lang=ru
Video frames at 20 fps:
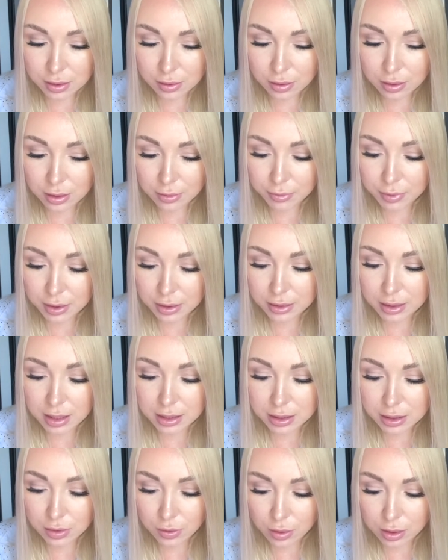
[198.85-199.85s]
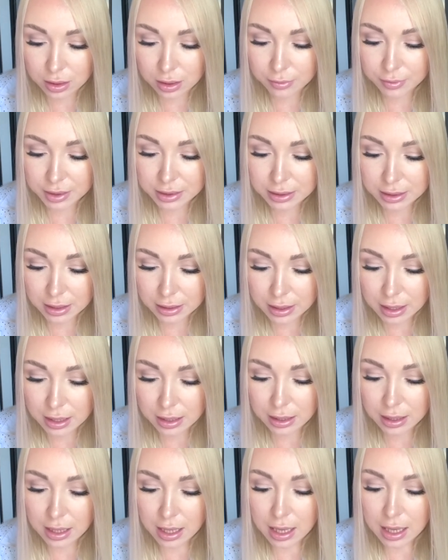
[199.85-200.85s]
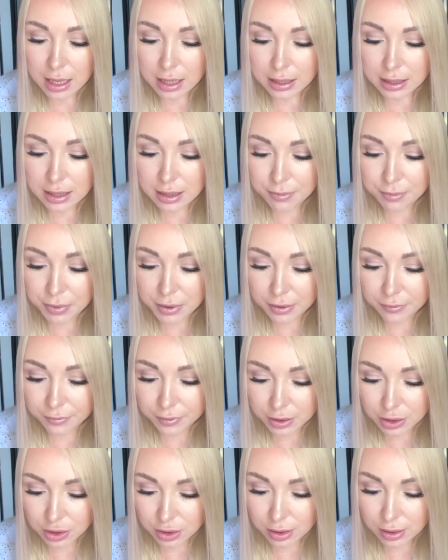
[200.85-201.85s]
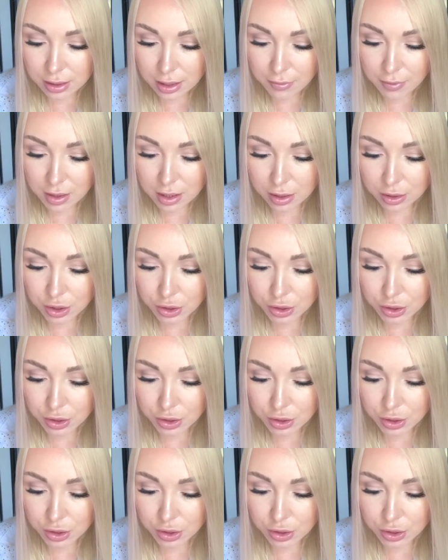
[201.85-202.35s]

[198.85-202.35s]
но это было настолько эмоционально непривычно для меня,